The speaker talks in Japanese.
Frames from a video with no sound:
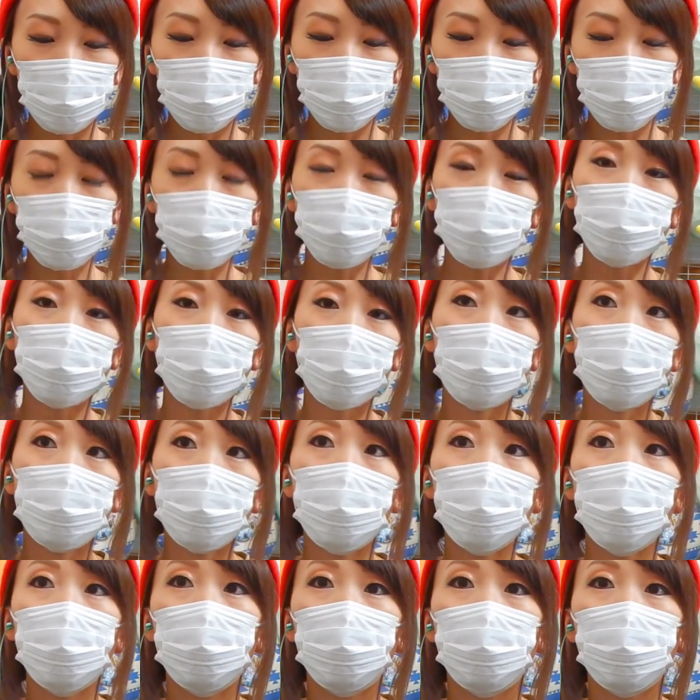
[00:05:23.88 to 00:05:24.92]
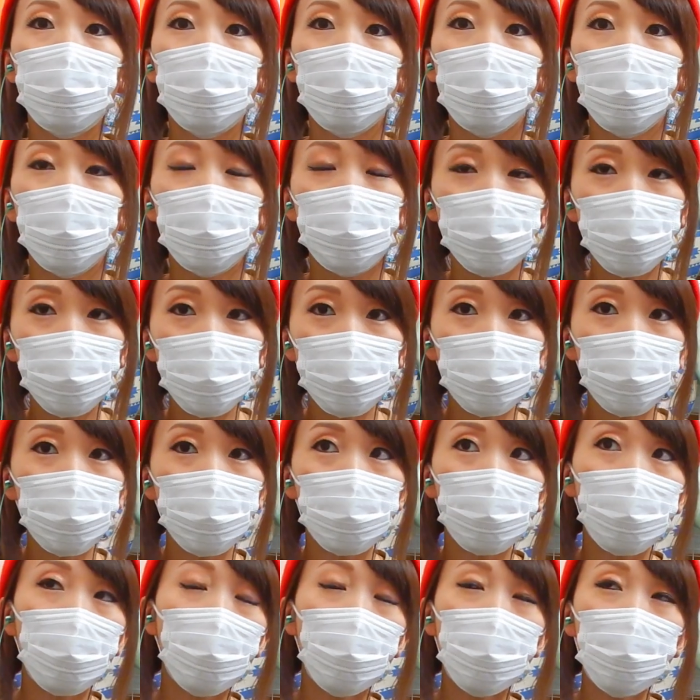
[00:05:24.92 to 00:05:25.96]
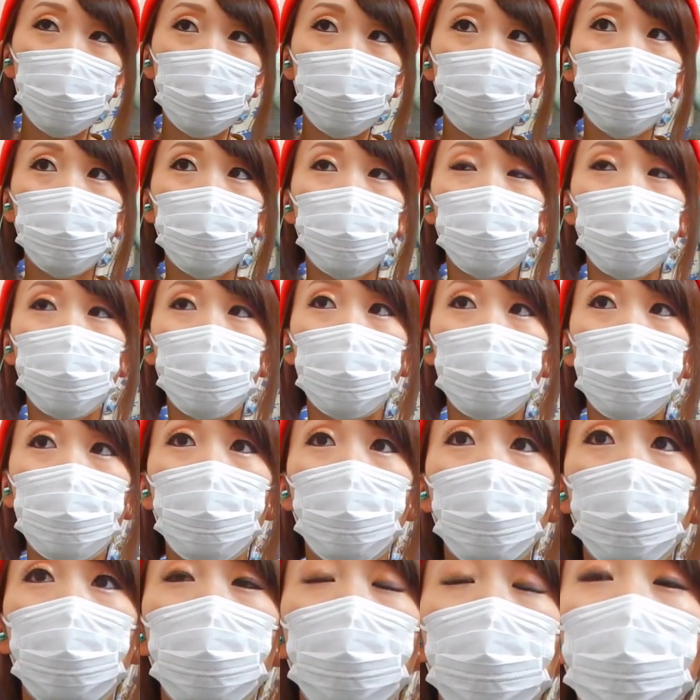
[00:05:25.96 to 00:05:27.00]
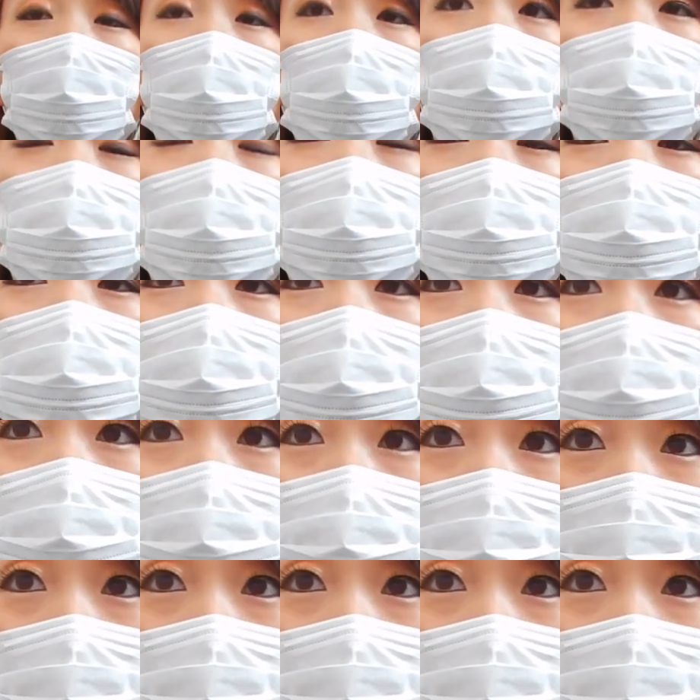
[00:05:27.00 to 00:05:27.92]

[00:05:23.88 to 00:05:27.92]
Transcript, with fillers: そういうことでさ、ちょっと小話というかさ、最近の